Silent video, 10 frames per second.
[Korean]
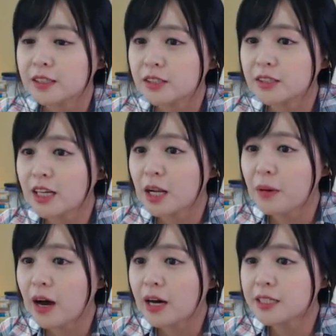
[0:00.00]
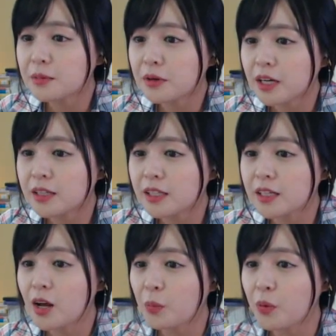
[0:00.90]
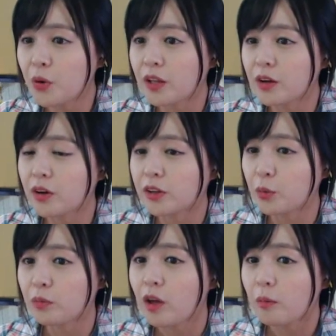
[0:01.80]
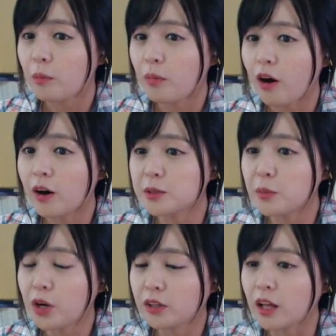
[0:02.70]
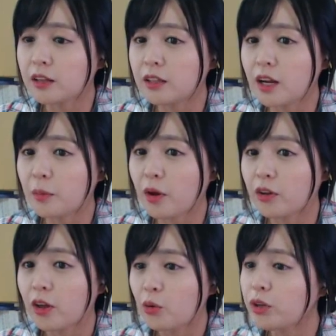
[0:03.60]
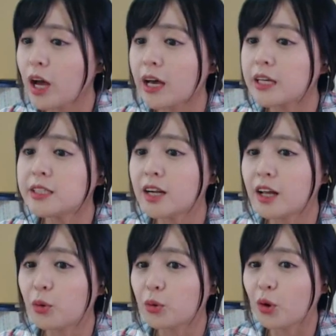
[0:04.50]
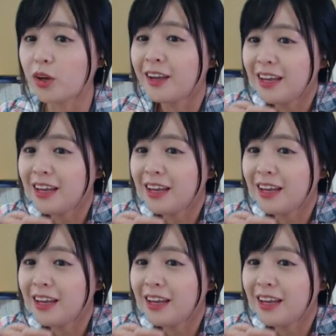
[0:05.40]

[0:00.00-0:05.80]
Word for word: 저 사람 바가지 머리가 띠라는거 표현한 것 같아요. 바가지 머리가 다 띠라면 우리 하이즈라는 어떻게